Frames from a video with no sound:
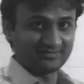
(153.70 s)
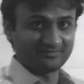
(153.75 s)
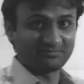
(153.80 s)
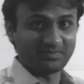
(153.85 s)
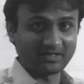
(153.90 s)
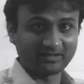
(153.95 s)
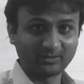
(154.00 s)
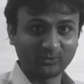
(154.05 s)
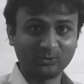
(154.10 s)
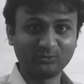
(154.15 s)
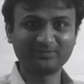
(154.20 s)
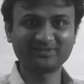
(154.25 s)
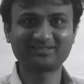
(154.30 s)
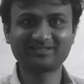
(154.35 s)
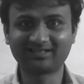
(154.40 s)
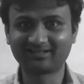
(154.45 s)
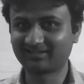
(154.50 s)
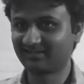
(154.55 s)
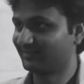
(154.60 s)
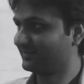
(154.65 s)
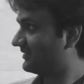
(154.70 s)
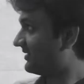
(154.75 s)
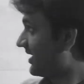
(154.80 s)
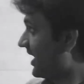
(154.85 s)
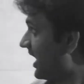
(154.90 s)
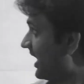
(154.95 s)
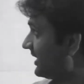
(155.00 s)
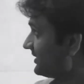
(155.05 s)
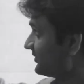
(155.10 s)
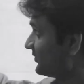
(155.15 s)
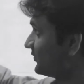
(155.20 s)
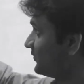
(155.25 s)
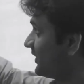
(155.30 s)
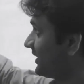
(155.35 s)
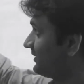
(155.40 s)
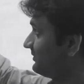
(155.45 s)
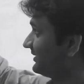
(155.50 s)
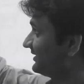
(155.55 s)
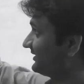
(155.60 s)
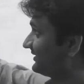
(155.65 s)
पागल हो मत जाना आज
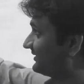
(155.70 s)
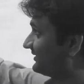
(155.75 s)
कुंवारे बस